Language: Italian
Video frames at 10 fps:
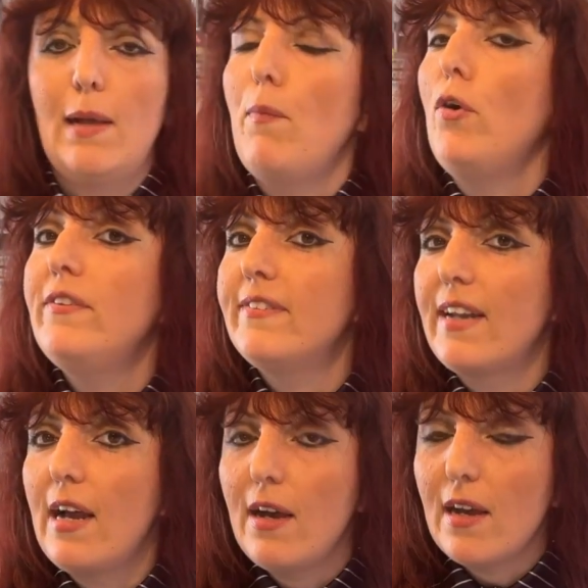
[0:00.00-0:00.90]
La
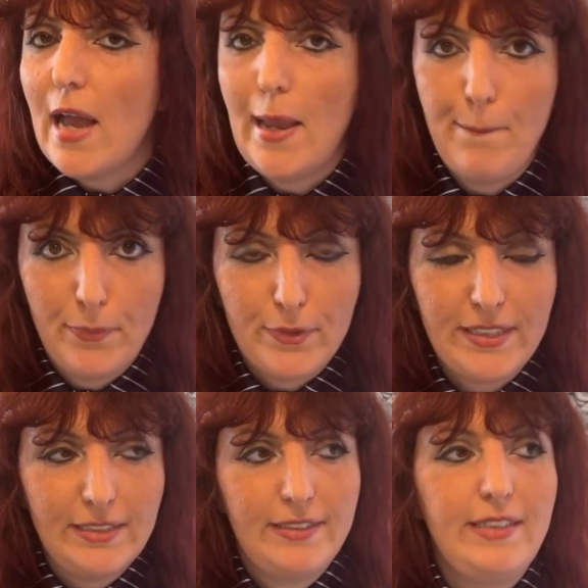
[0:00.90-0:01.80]
mostra è
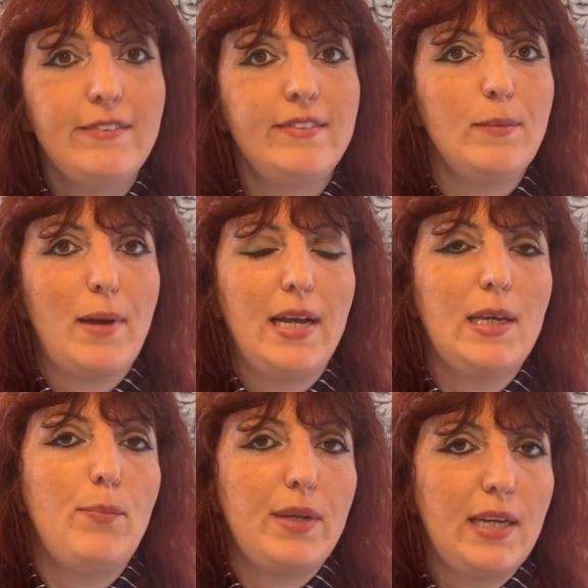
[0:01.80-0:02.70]
importantissima
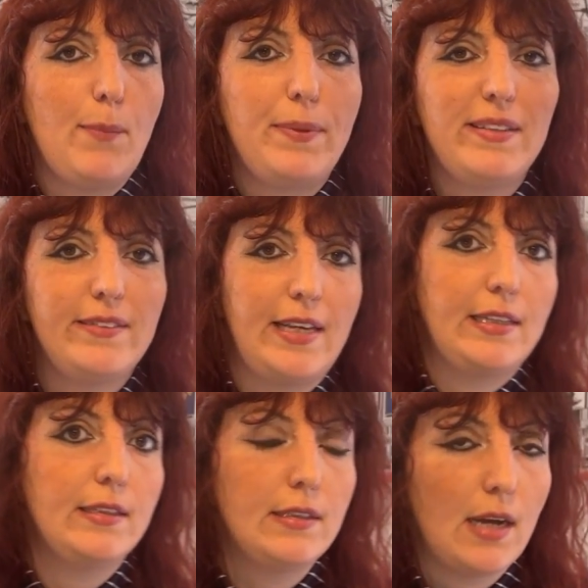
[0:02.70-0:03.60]
anche perché
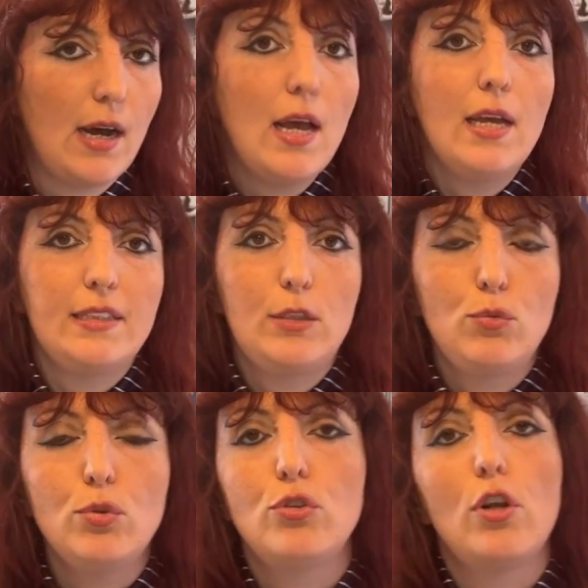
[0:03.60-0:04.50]
presenta di
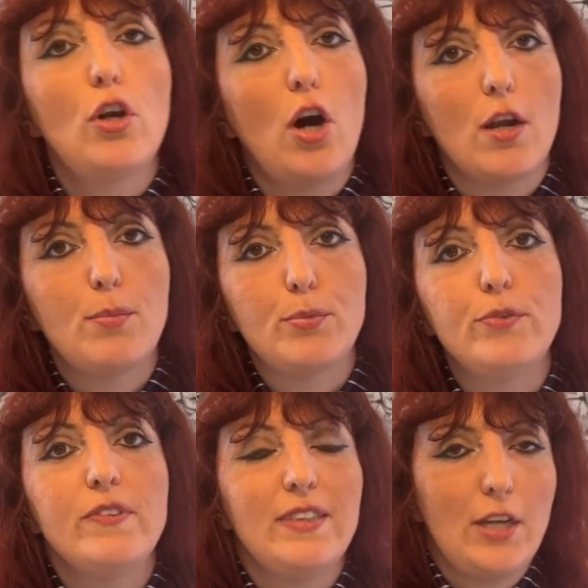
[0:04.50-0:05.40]
tutto il
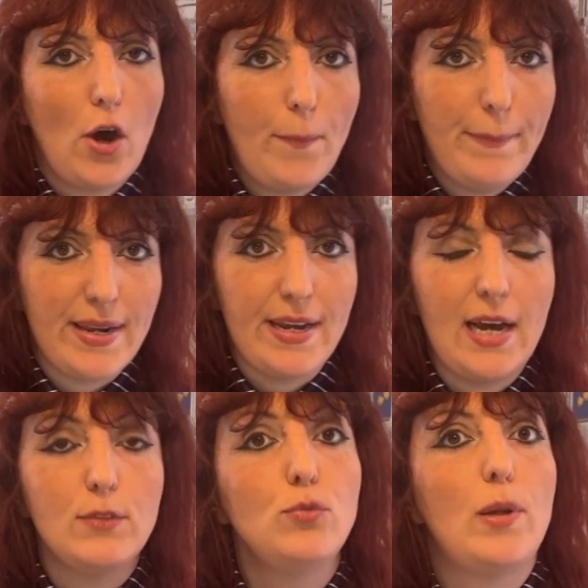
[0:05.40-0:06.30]
corpus di opere
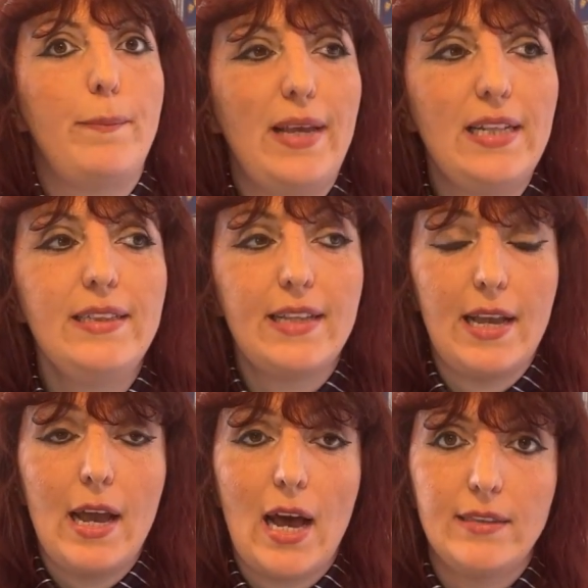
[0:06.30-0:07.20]

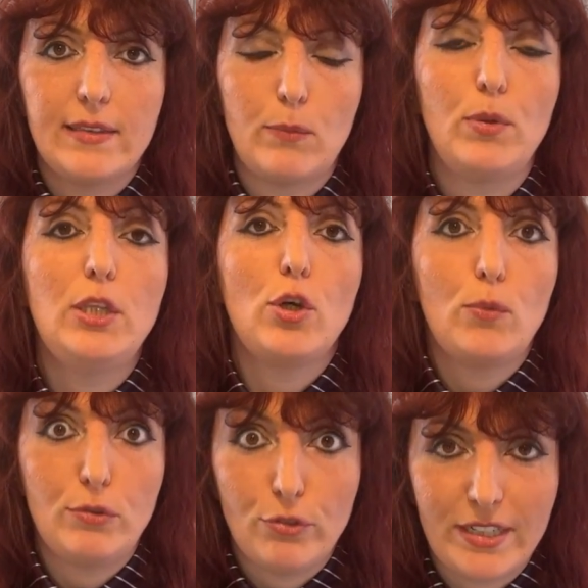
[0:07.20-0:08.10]
attualmente attribuito
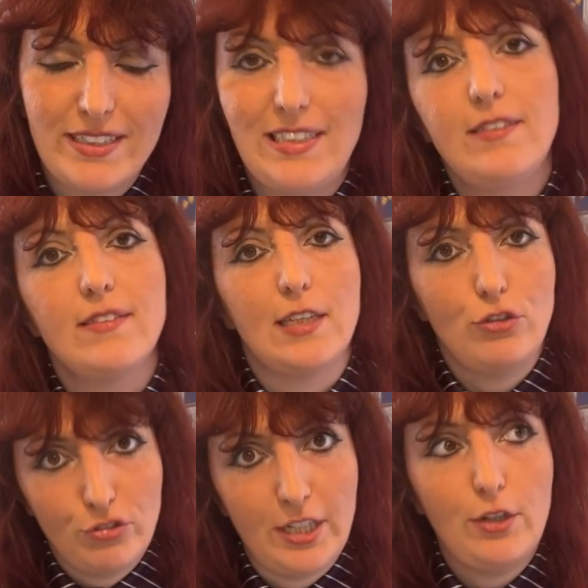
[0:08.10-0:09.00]
a questo
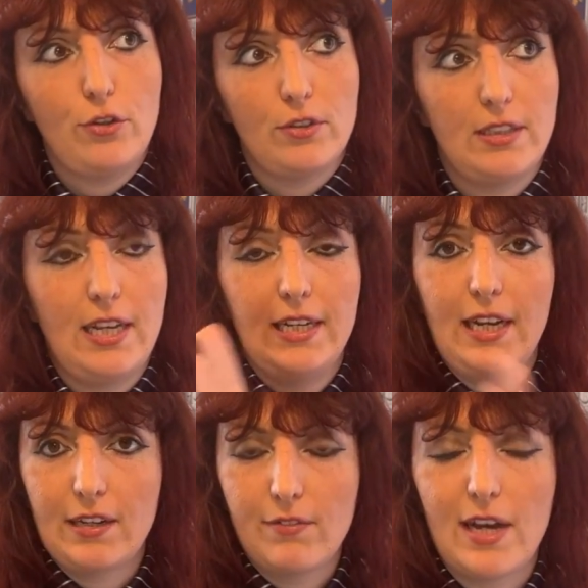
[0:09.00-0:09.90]
artista cieco del
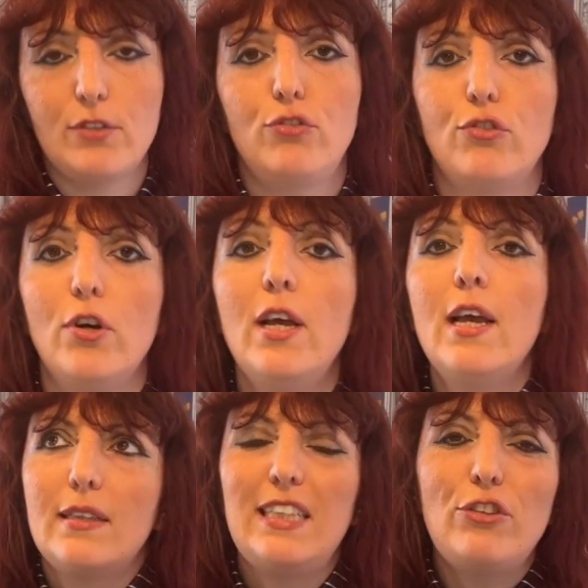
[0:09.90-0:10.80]
Caravaggio
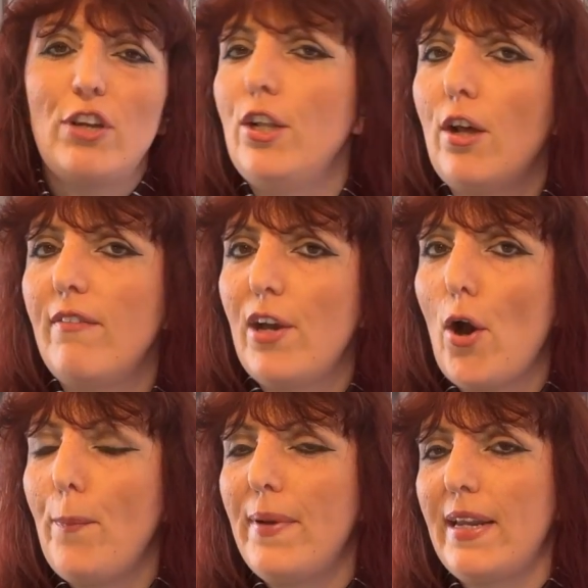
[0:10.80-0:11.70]
19
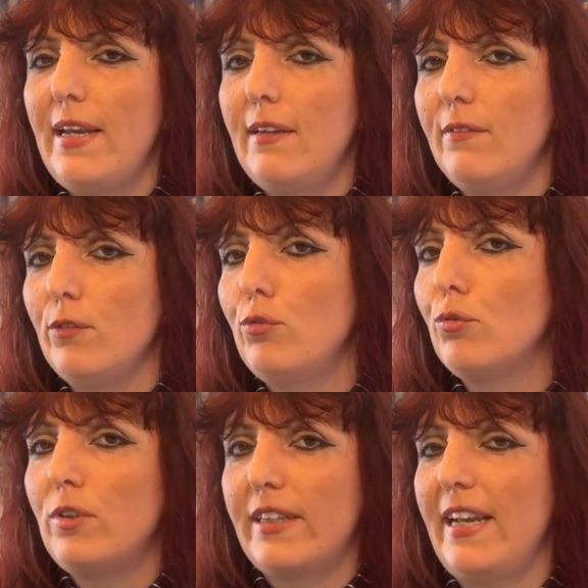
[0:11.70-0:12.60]
opere
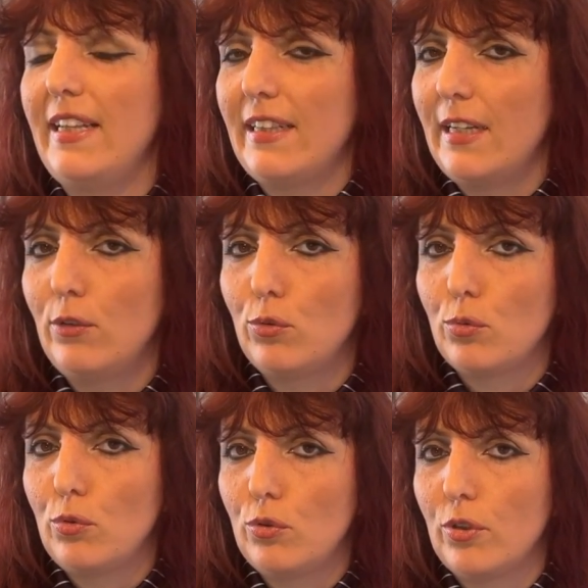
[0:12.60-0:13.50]
su 30 in
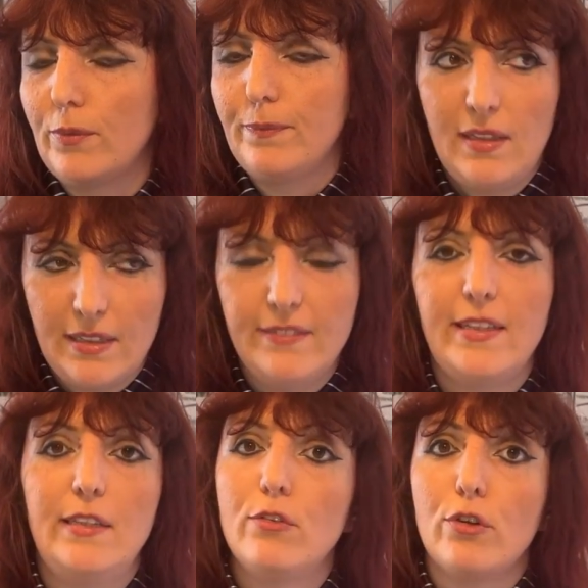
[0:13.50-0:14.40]
tutto nel
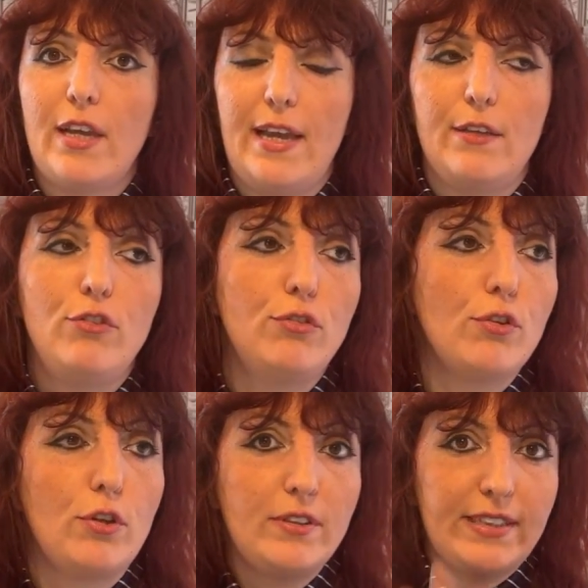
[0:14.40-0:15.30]
senso che ci
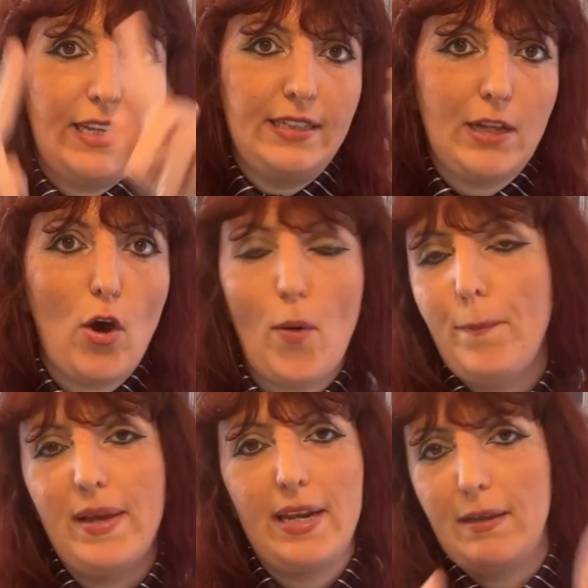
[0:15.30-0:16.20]
sono 30
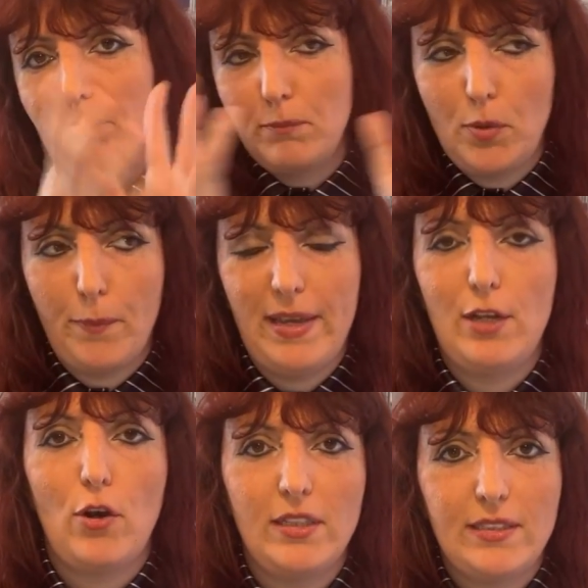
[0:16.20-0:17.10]
opere più o
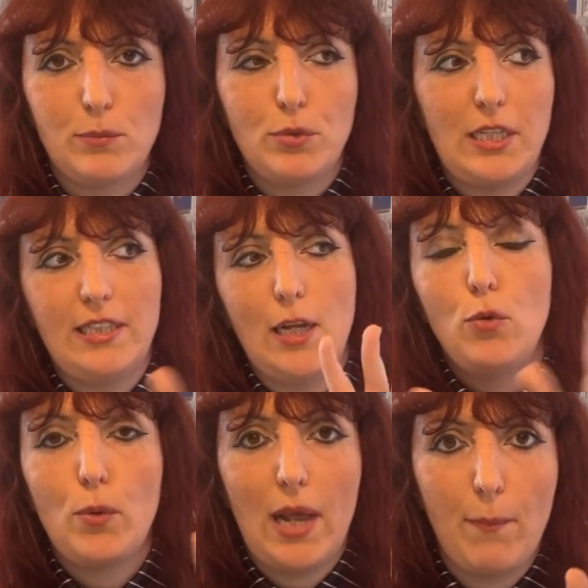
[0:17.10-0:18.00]
meno attribuite a
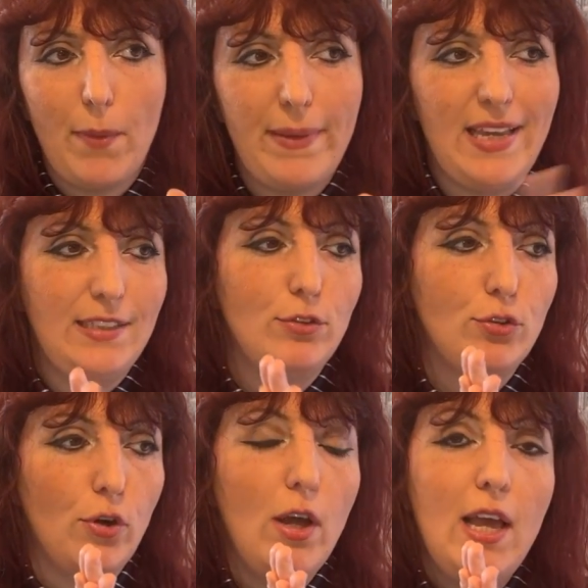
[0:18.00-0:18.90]
lui al
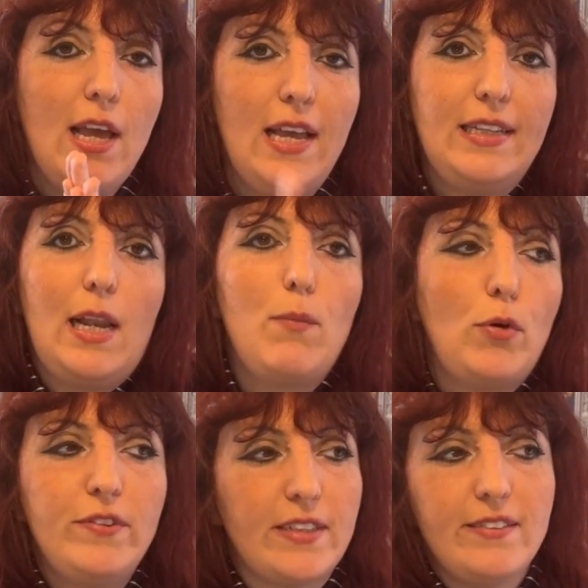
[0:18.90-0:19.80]
momento, nella
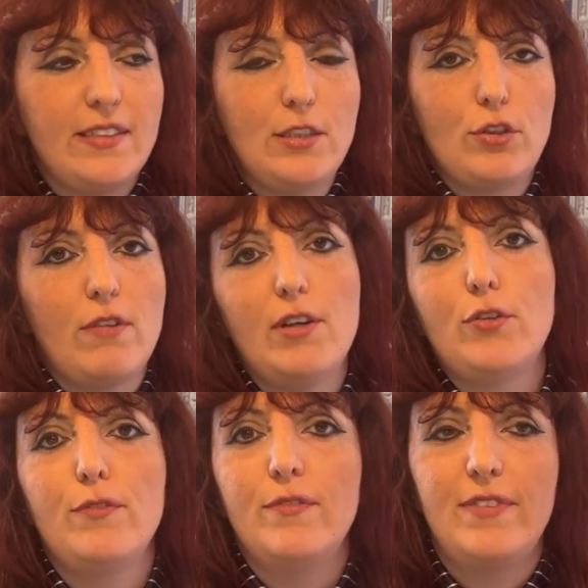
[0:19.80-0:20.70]
mostra se ne
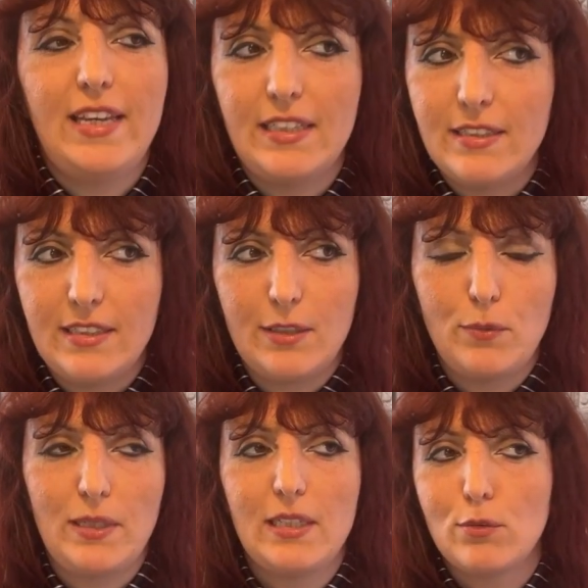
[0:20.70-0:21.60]
trovano 20,
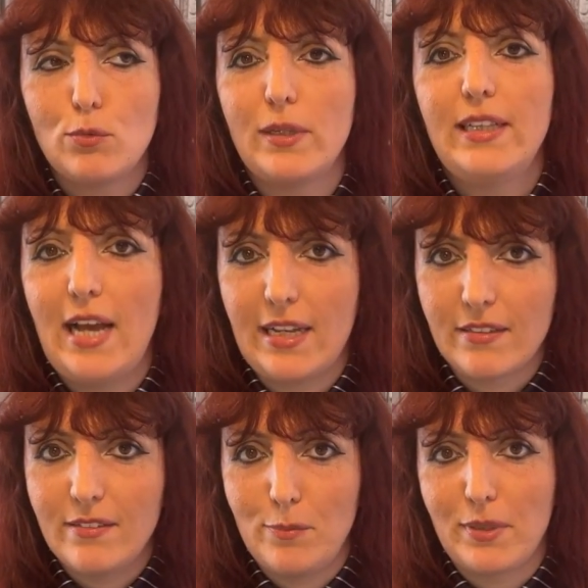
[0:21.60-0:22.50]
quindi due
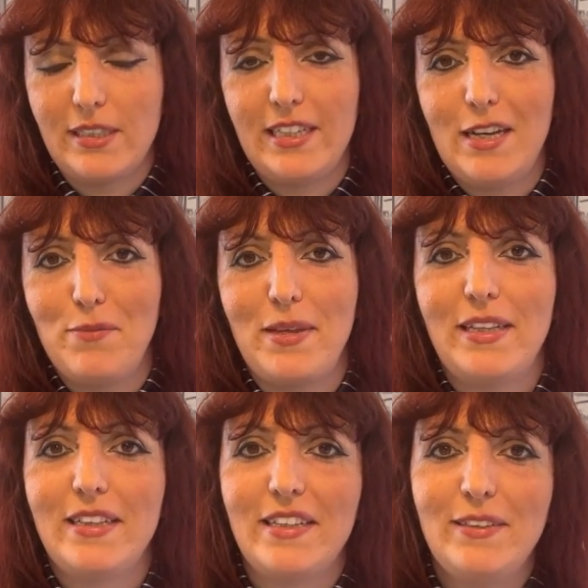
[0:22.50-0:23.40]
terzi
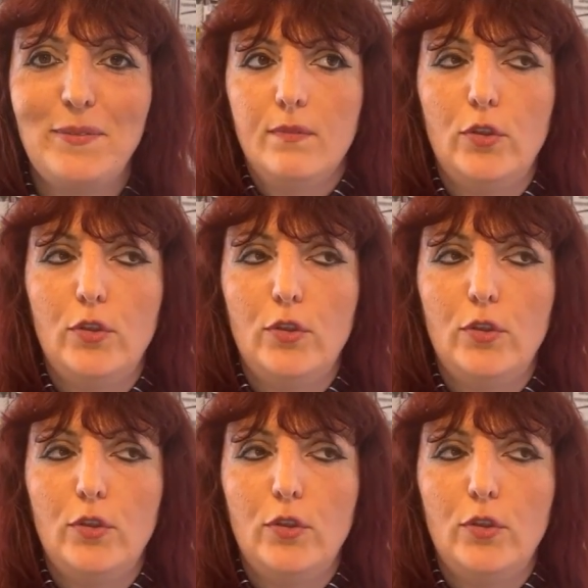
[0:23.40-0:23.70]
praticamente.